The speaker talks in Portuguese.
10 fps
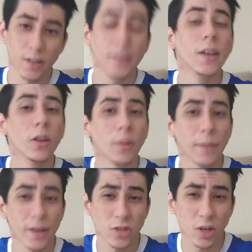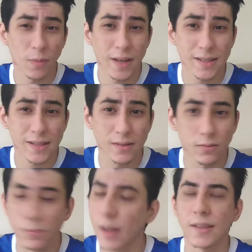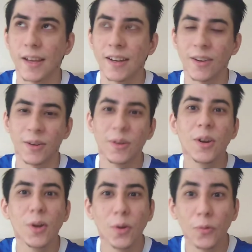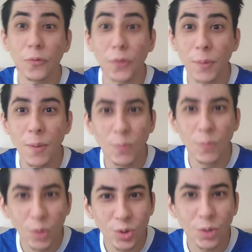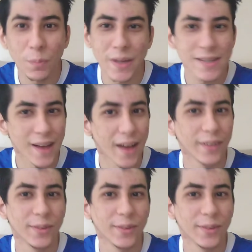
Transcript: E eu também achei uma, uma série, um filme muito pesado.